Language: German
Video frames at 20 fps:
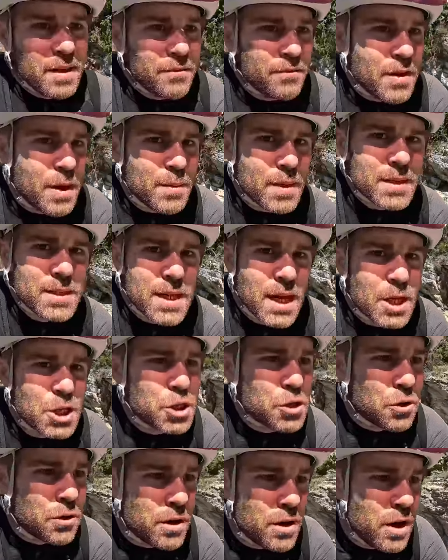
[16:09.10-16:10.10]
Wir haben jetzt gleich
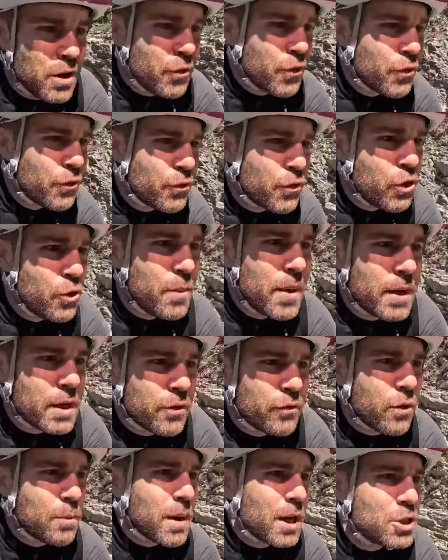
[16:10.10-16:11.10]
schon fünf
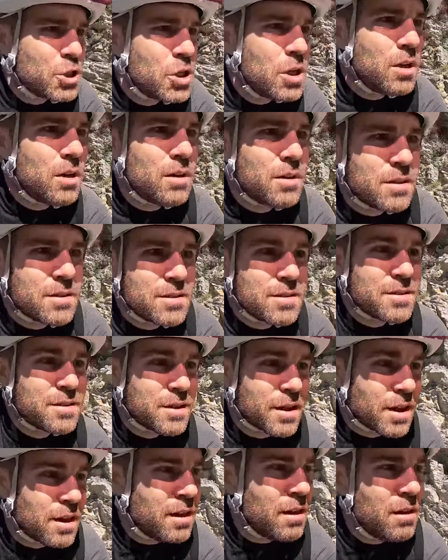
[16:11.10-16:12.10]
Kilometer vom Anstieg, das ist ein
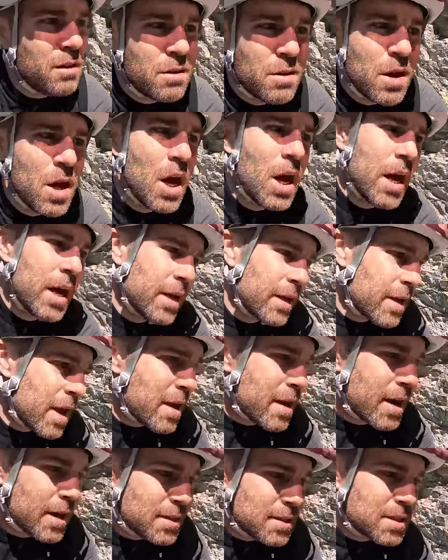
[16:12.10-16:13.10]
Drittel.
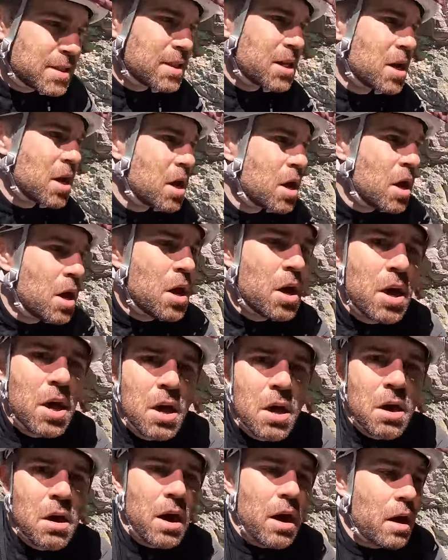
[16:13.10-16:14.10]
Ging jetzt
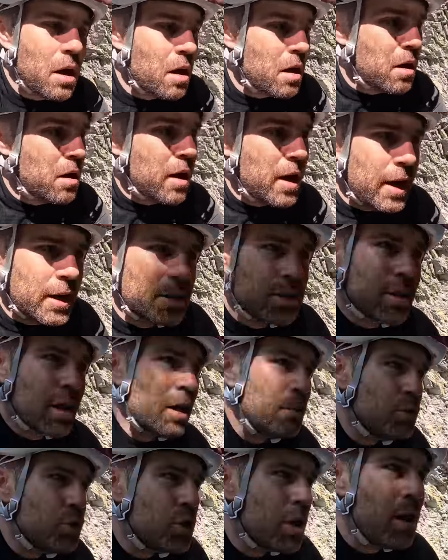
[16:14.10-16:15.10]
äh,
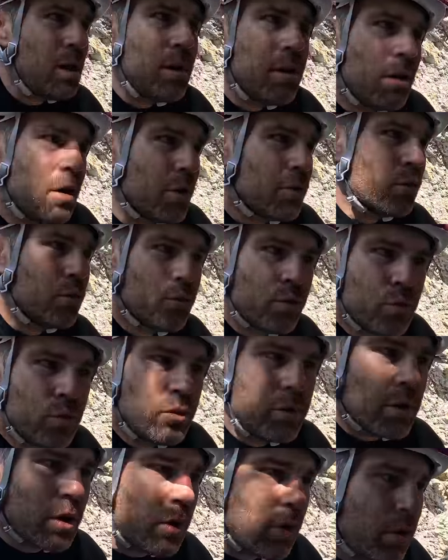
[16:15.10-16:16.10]
extrem schnell, also und
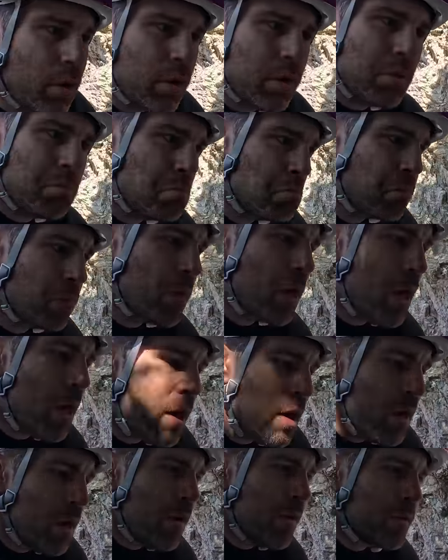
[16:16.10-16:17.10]
gut auch.
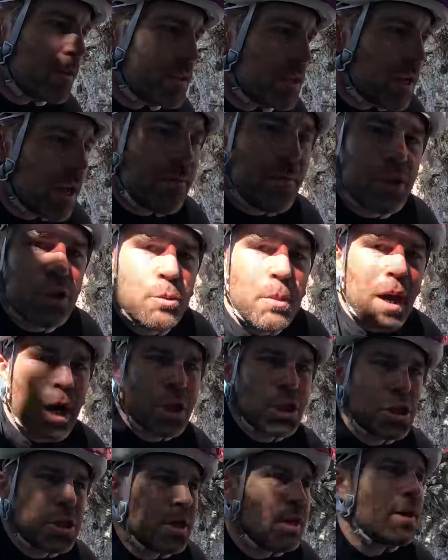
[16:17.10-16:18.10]
Wir sind etwas
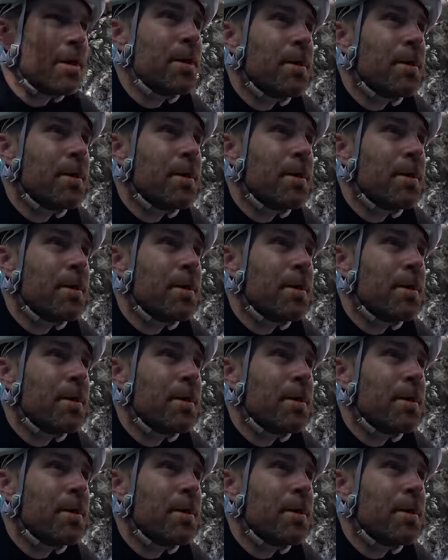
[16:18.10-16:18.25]
überrascht.